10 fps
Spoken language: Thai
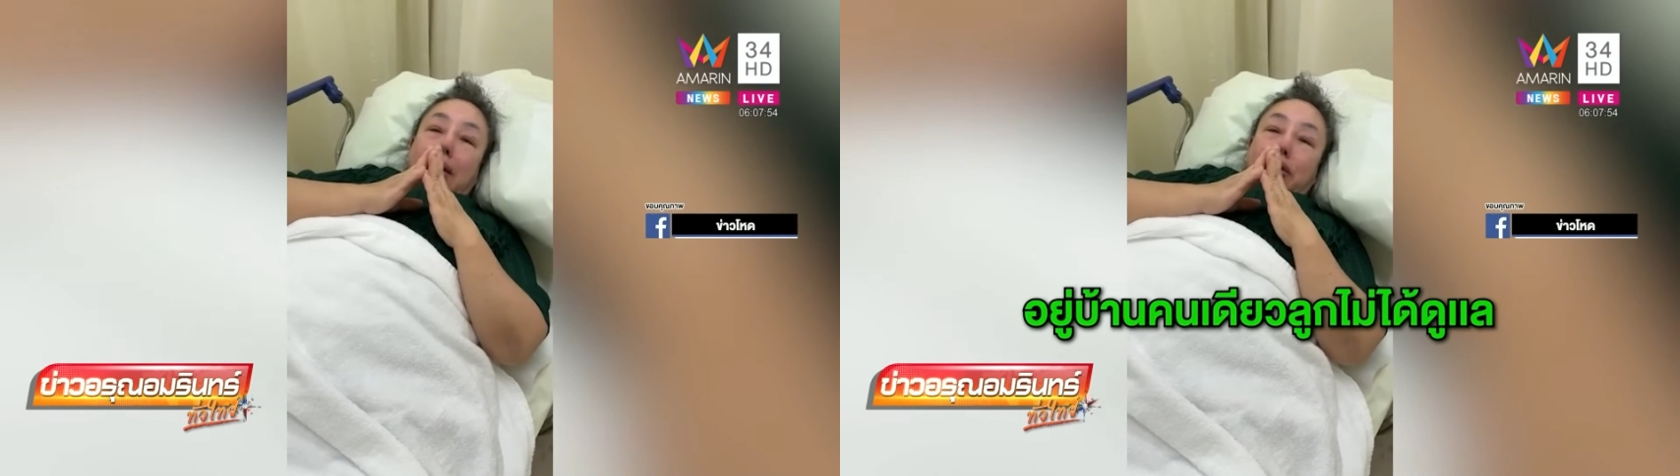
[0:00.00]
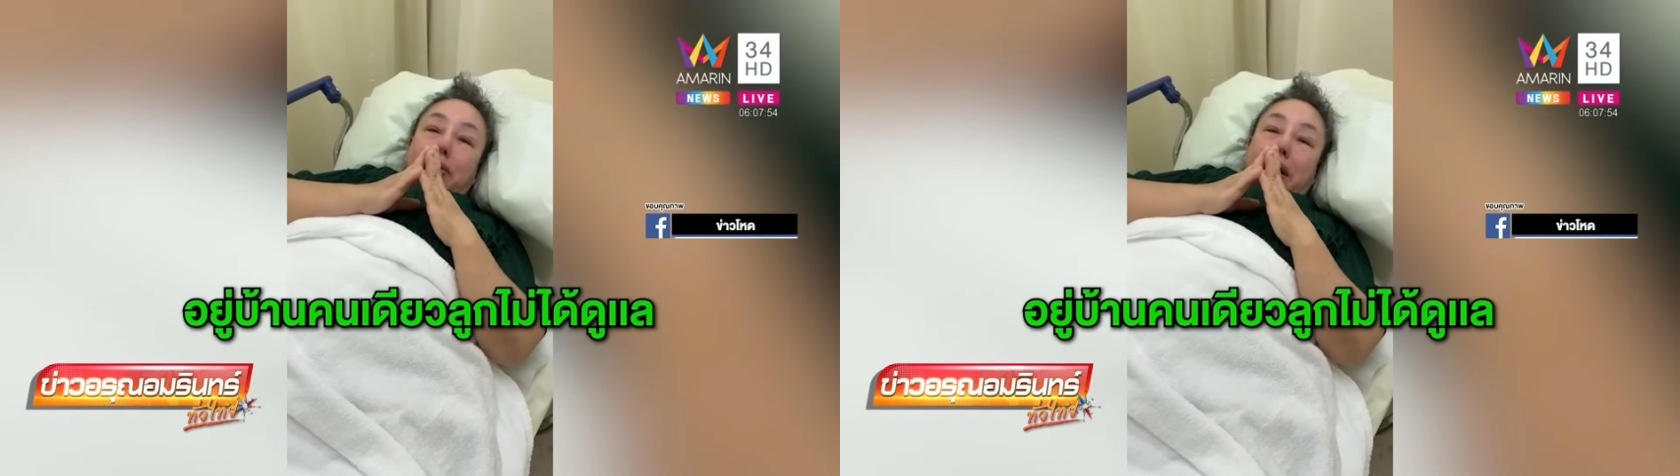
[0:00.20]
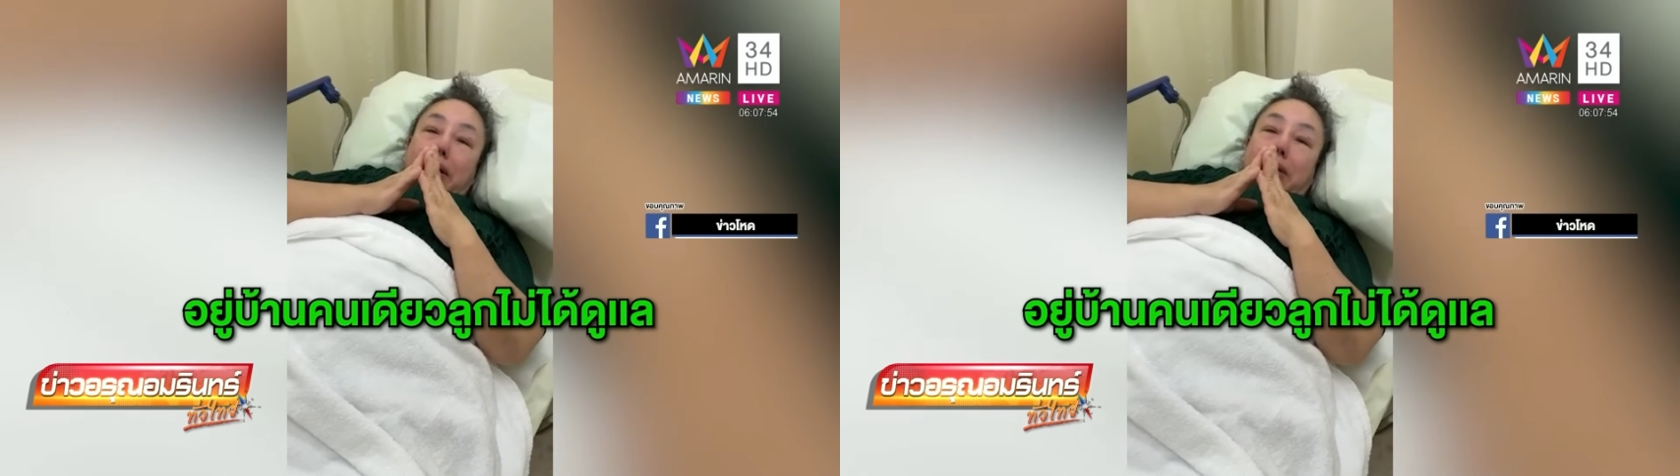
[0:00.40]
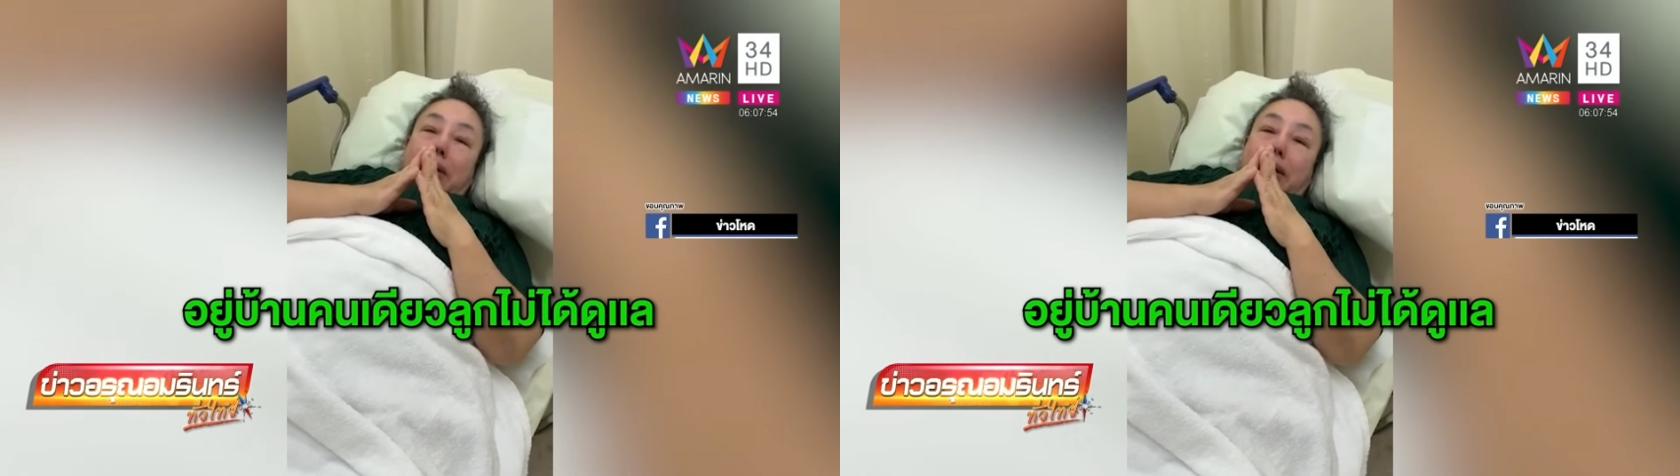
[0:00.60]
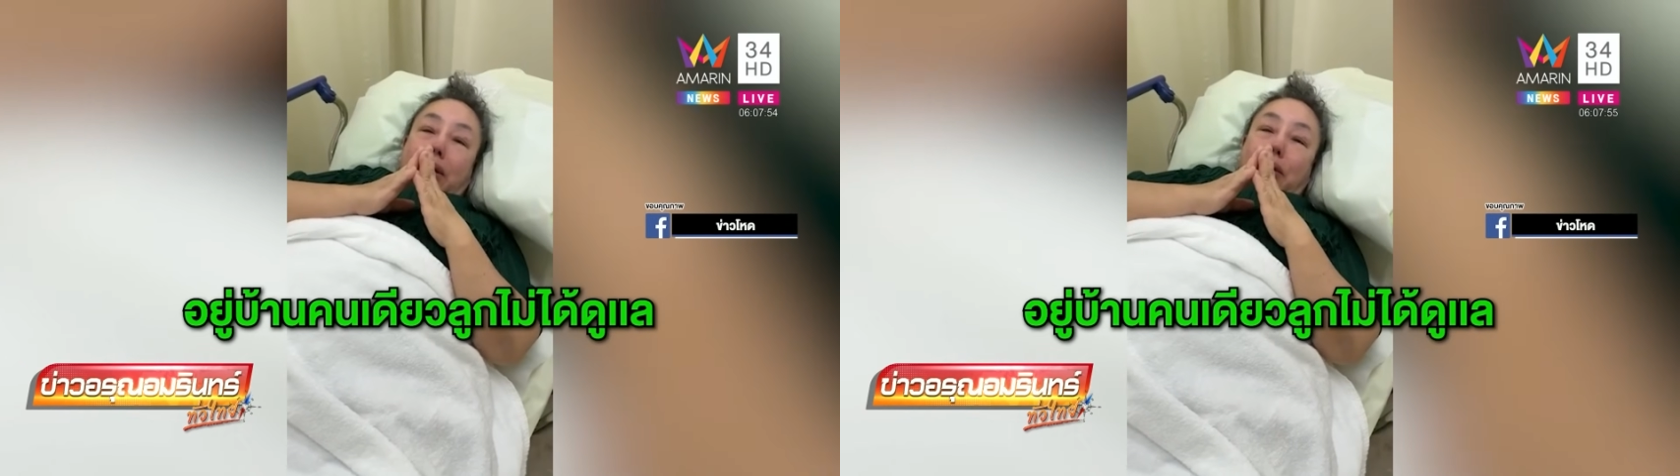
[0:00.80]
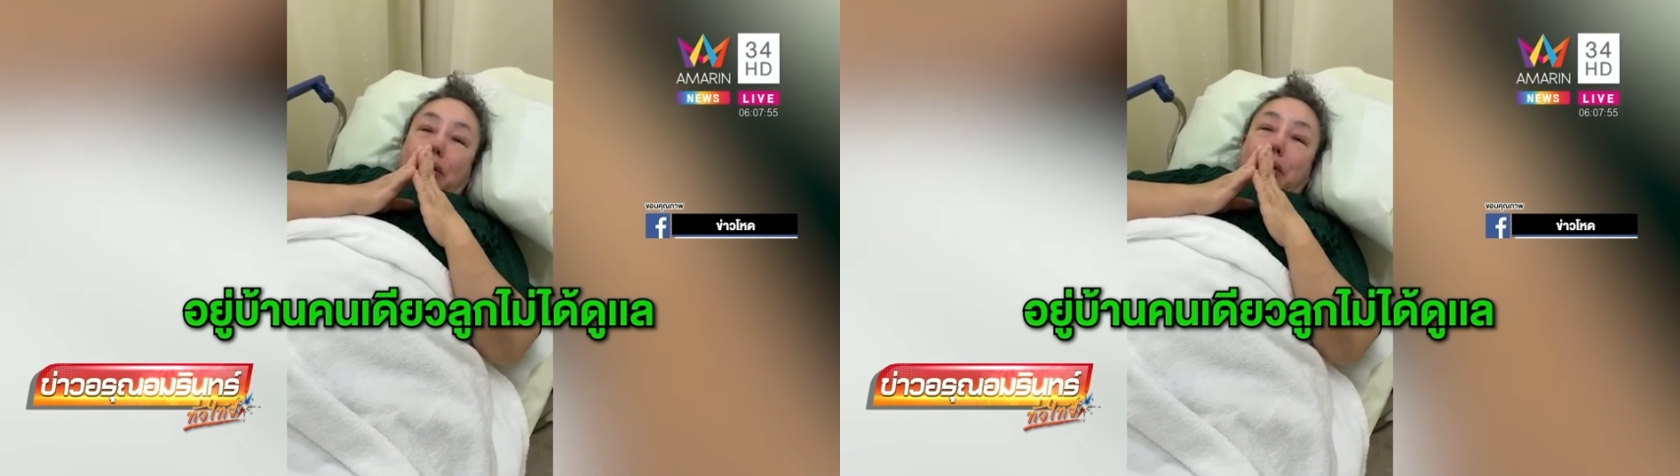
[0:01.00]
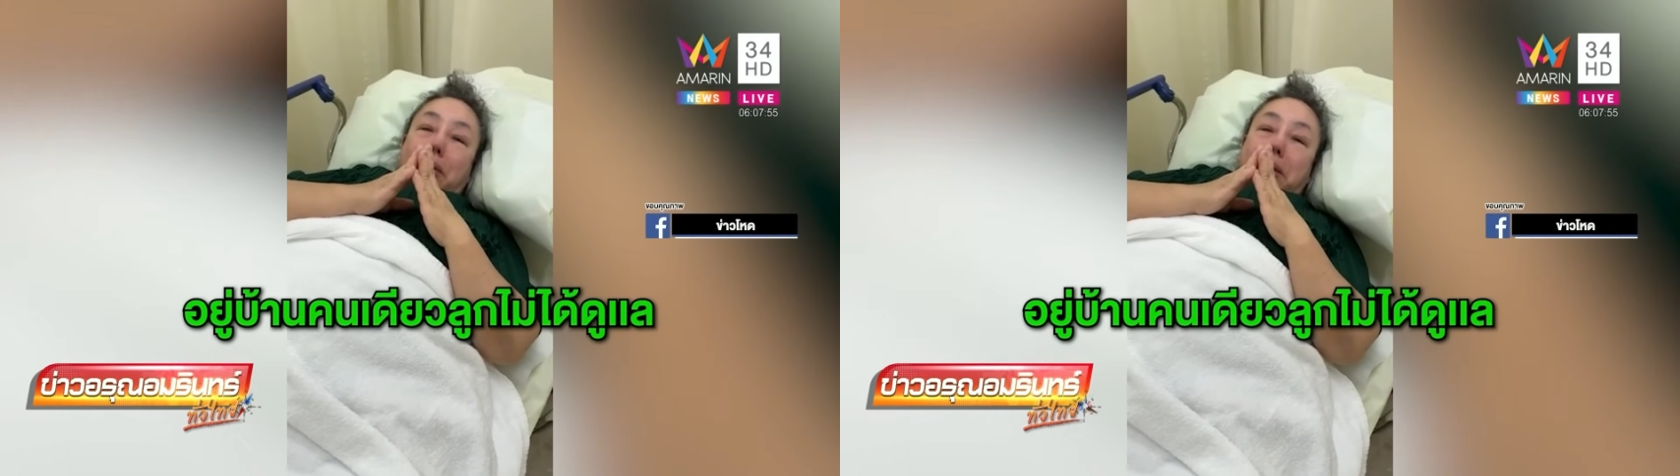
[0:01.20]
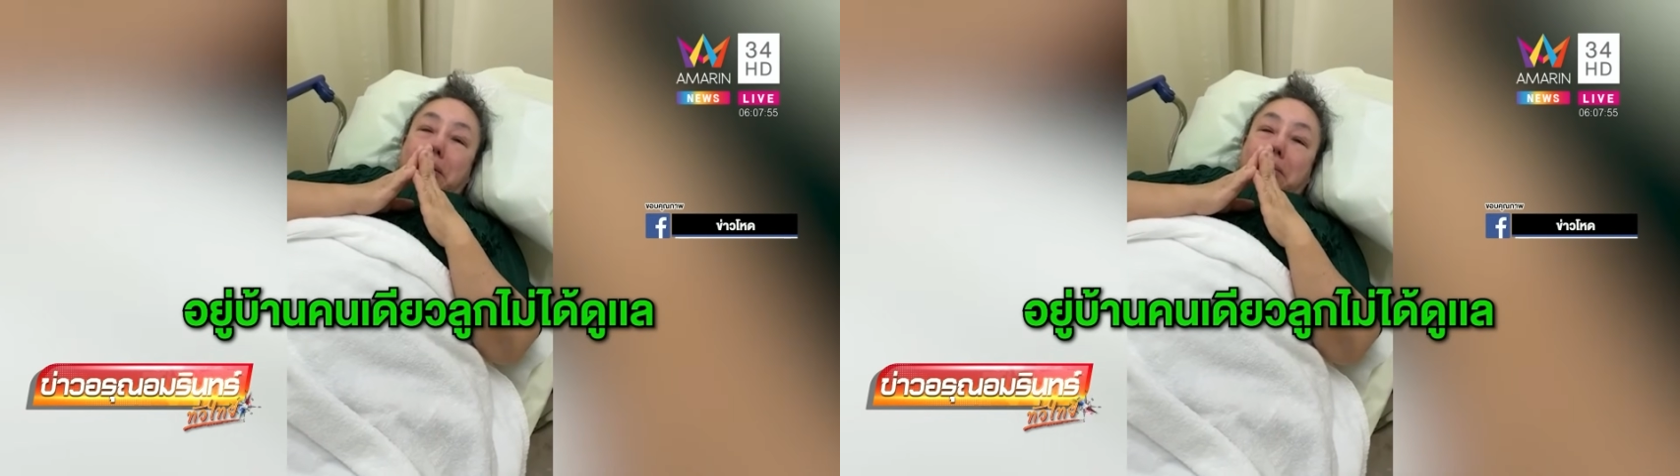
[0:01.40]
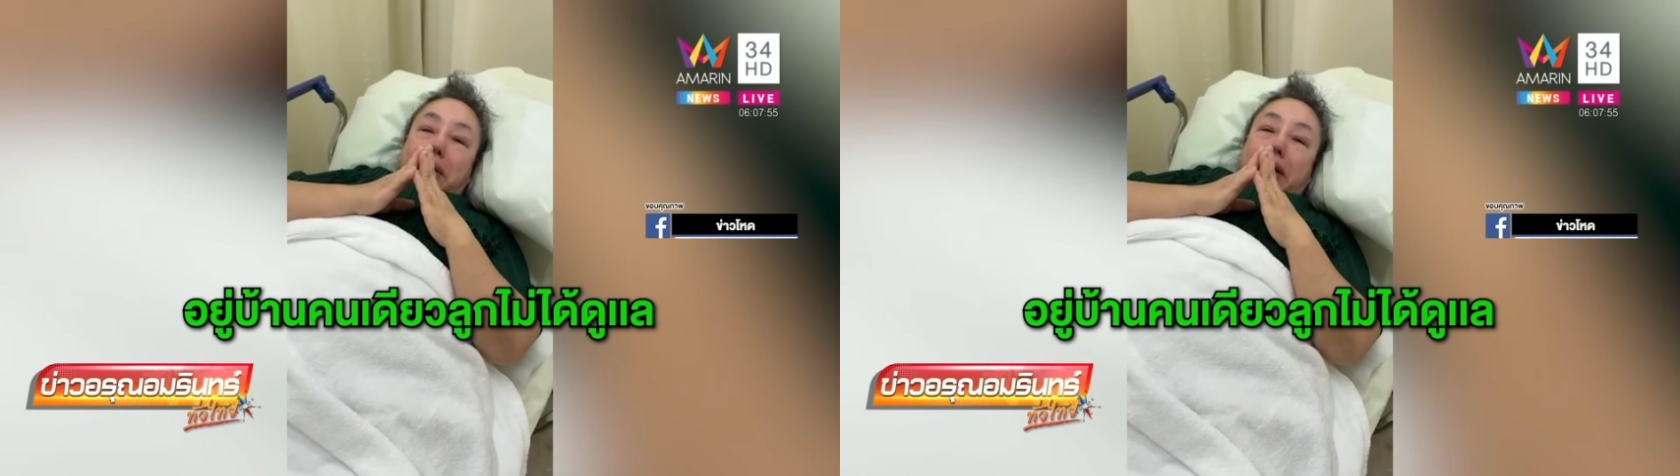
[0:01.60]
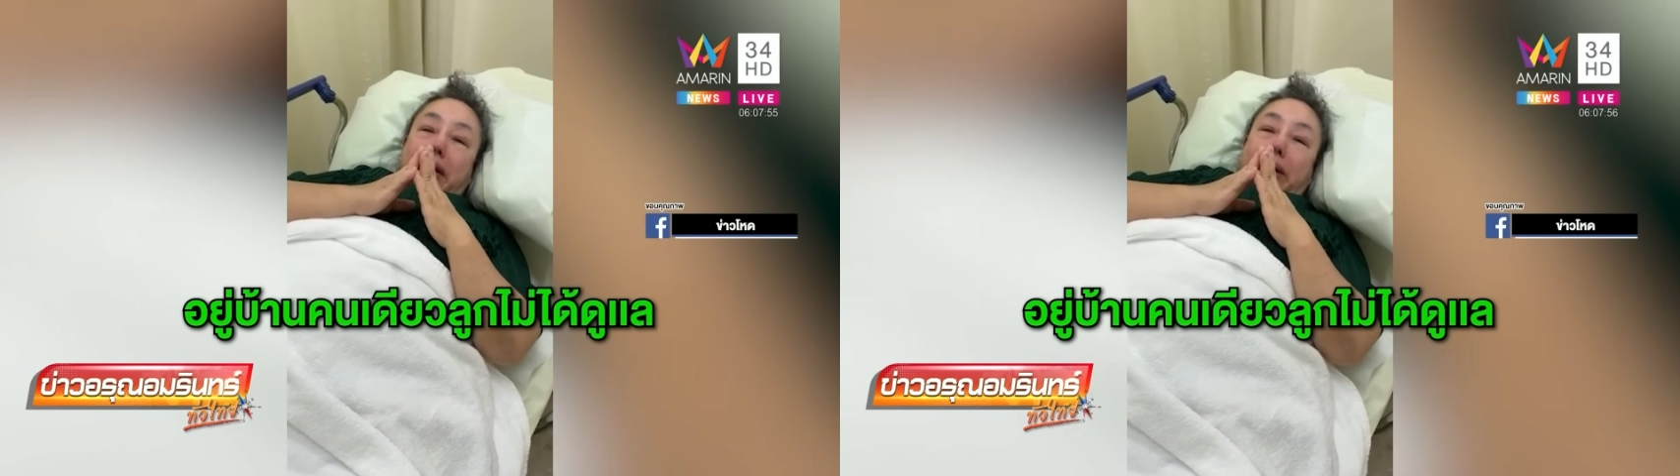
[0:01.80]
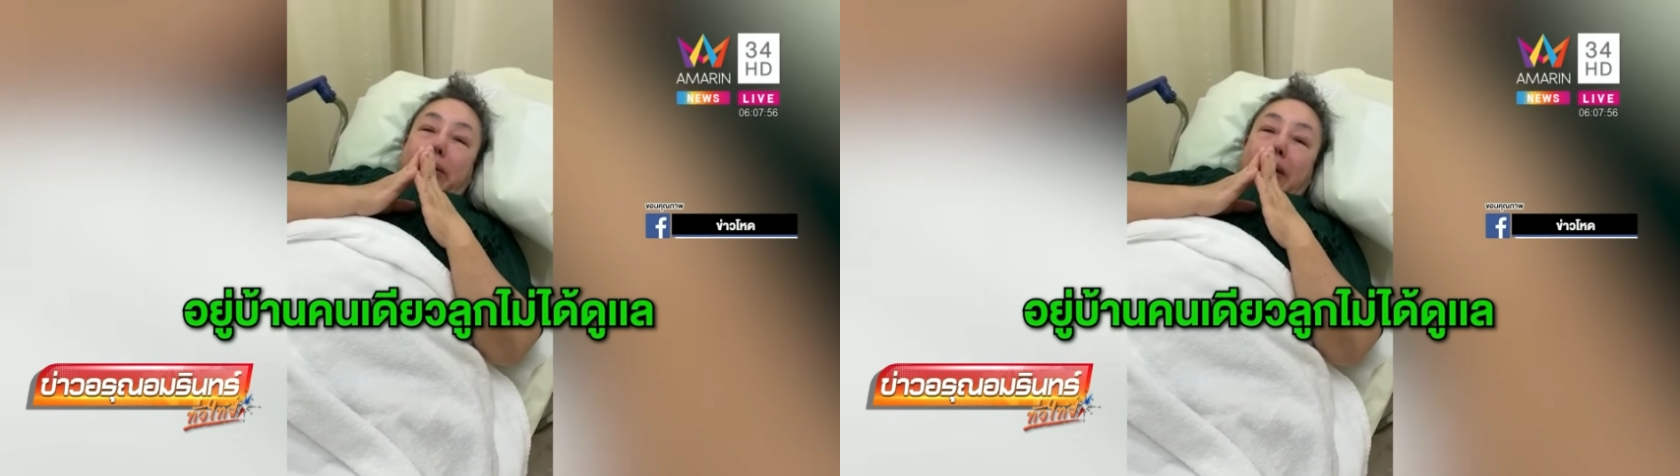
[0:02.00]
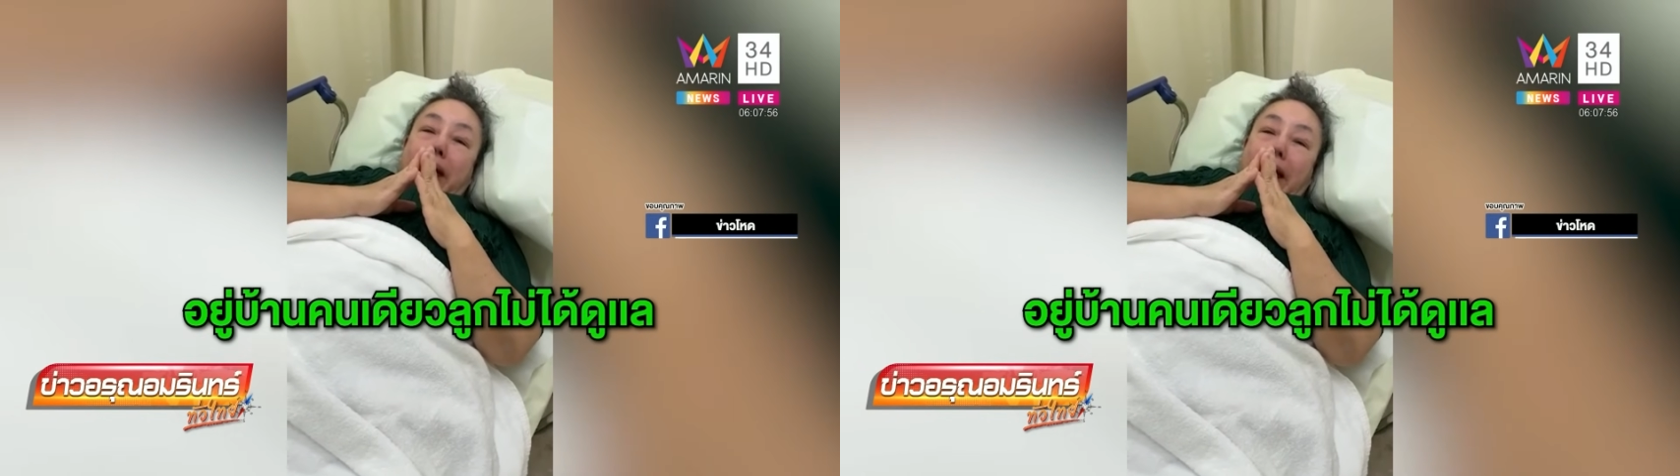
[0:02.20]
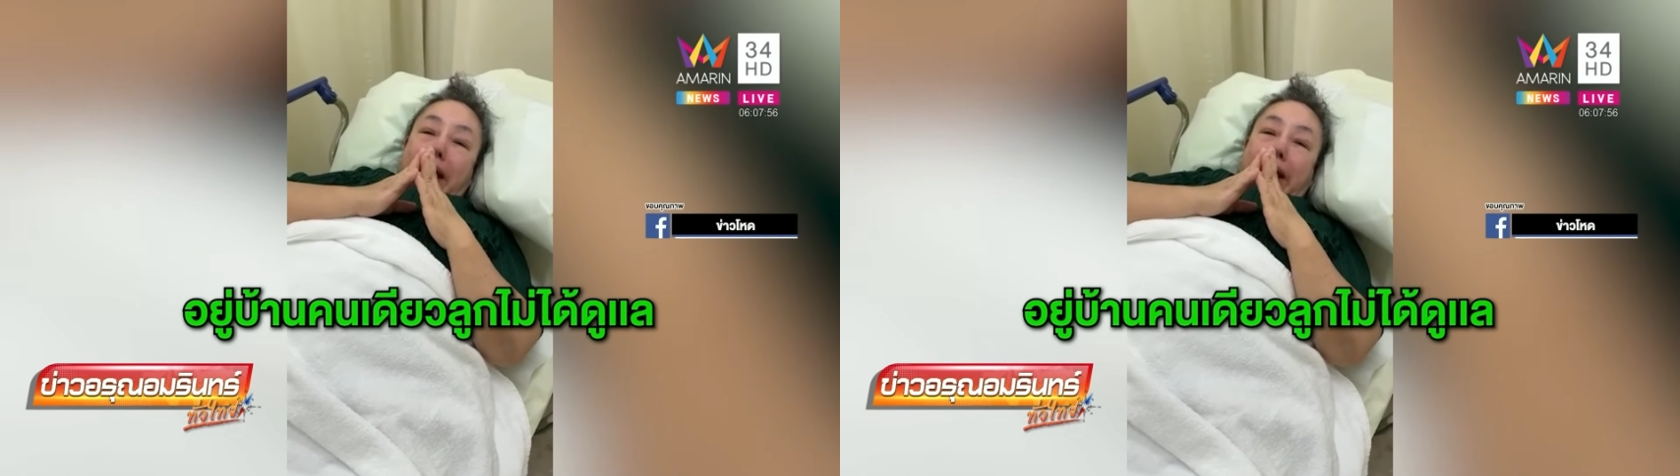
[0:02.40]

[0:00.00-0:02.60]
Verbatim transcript: อยู่บ้านคนเดียวลูกไม่ได้ดูแล